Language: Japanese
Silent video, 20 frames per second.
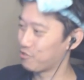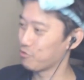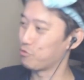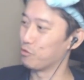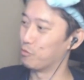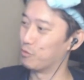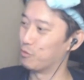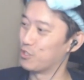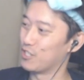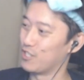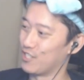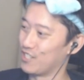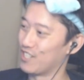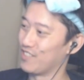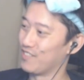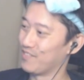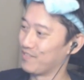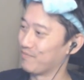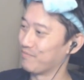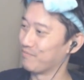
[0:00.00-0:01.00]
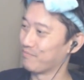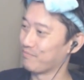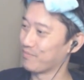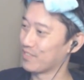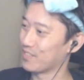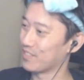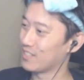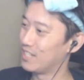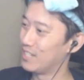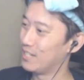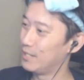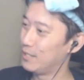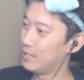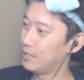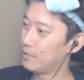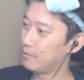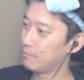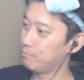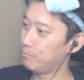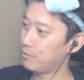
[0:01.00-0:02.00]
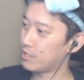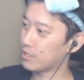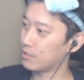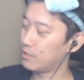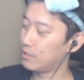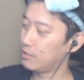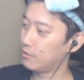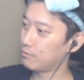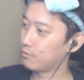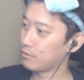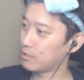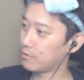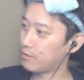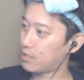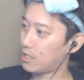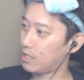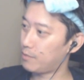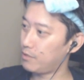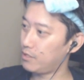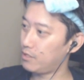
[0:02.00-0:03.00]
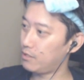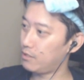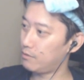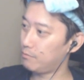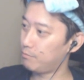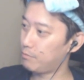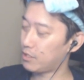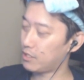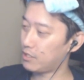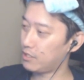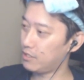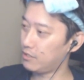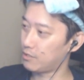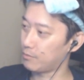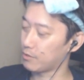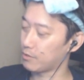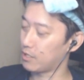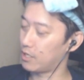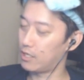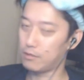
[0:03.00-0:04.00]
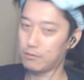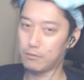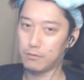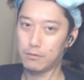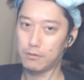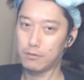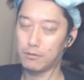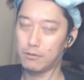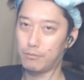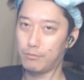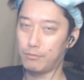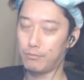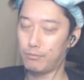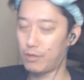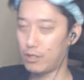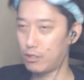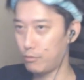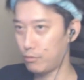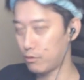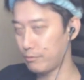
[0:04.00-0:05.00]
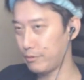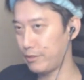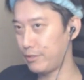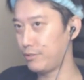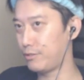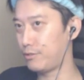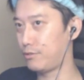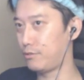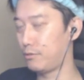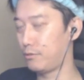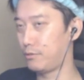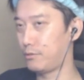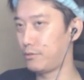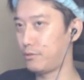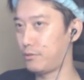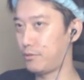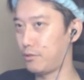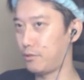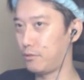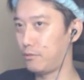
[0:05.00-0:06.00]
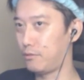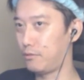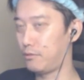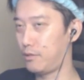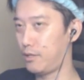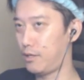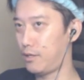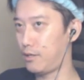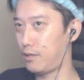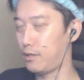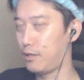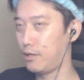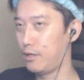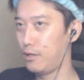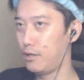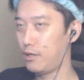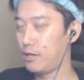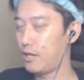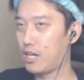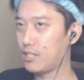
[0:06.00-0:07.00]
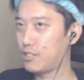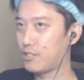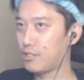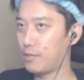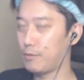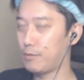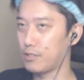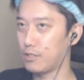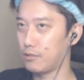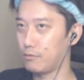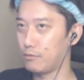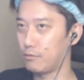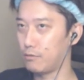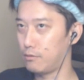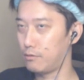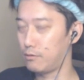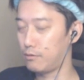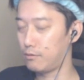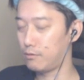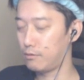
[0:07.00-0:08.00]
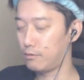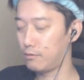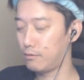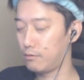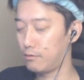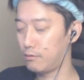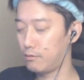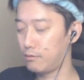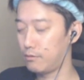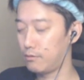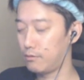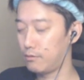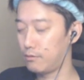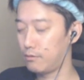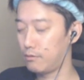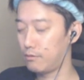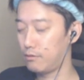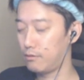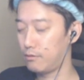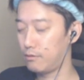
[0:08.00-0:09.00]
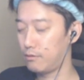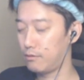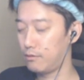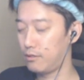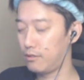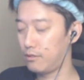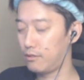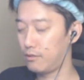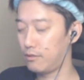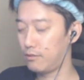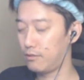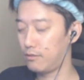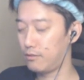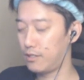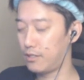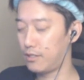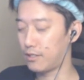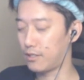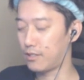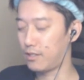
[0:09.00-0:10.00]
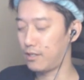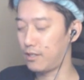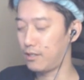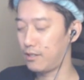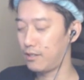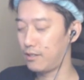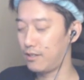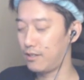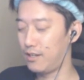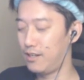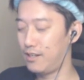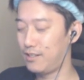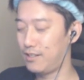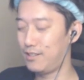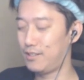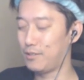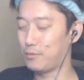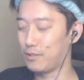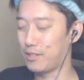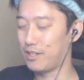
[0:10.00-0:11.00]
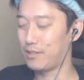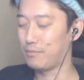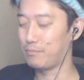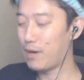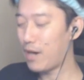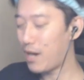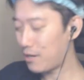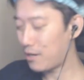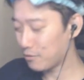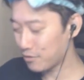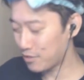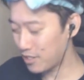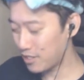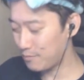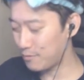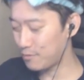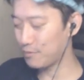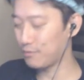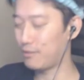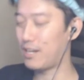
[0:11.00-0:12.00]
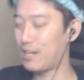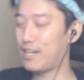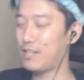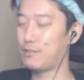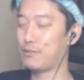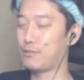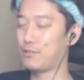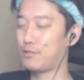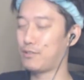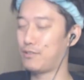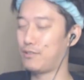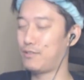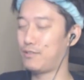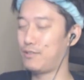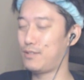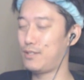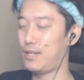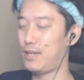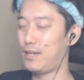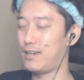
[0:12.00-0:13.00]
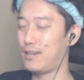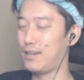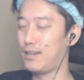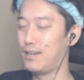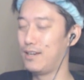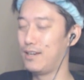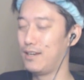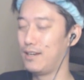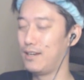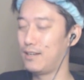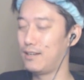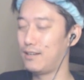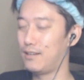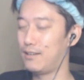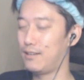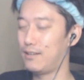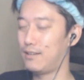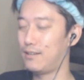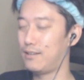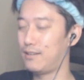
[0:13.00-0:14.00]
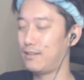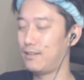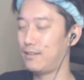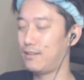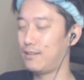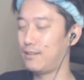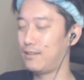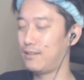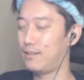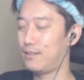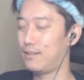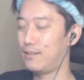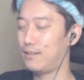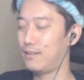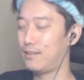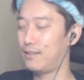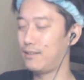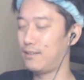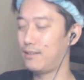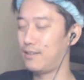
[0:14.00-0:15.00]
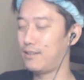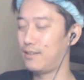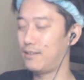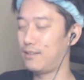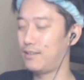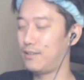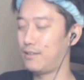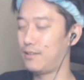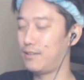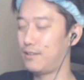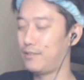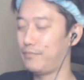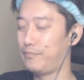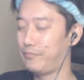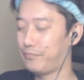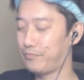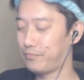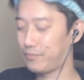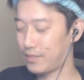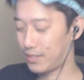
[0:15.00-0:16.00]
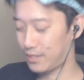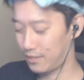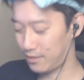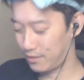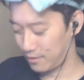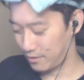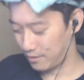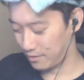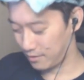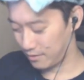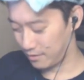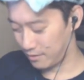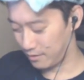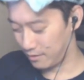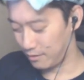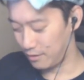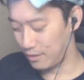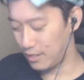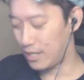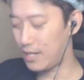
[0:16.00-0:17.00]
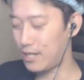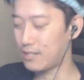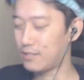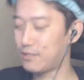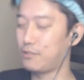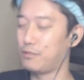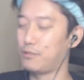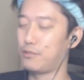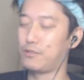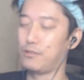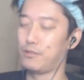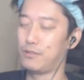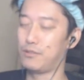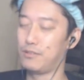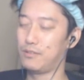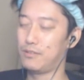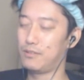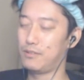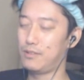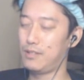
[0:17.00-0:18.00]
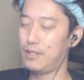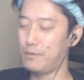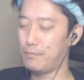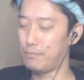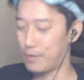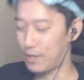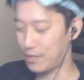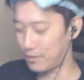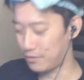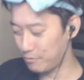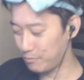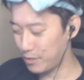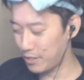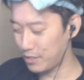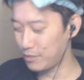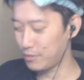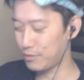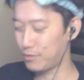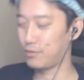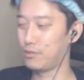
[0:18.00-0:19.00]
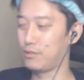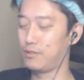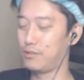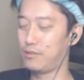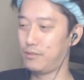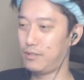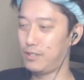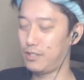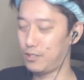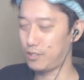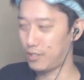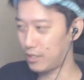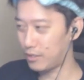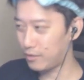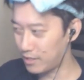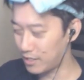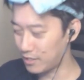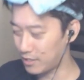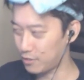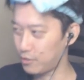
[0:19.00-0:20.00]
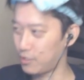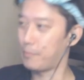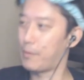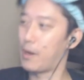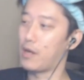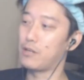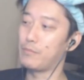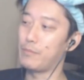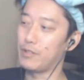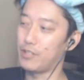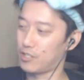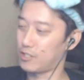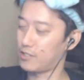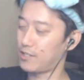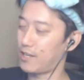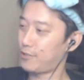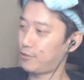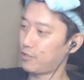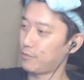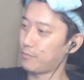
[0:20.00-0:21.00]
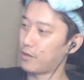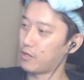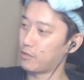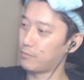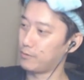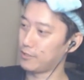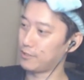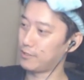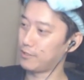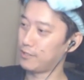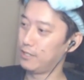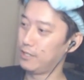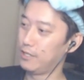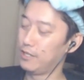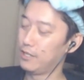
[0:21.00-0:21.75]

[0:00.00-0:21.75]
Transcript: ちょっと面白いな。うん、さん、とんちゃんは紙巻き何してましたあのー、マルボロメンソールスって、あ、違います。あのー、なんだっけ。あれ出てこない。マイルドセブンライトスって、えー、ラークスって、丸面吸って、セッタスって丸面でした。最終的に丸面です。